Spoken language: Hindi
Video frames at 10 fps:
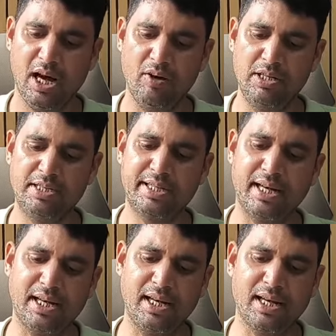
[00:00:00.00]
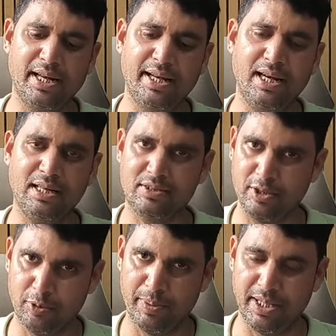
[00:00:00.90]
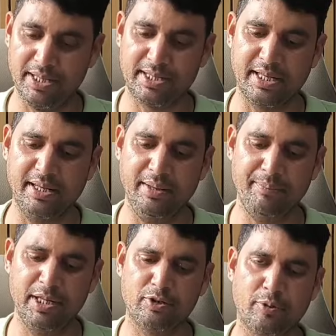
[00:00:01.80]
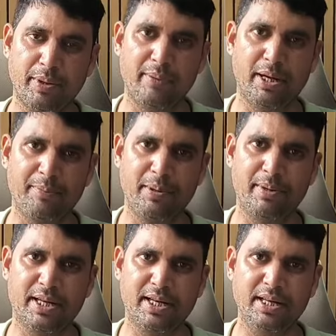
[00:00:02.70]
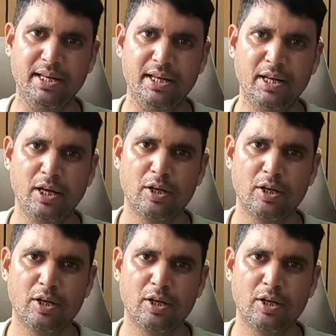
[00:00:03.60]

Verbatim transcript: और इसका कलर रहेगा अस्सी रुपये इसकी बीस रुपये एम बढ़ गई है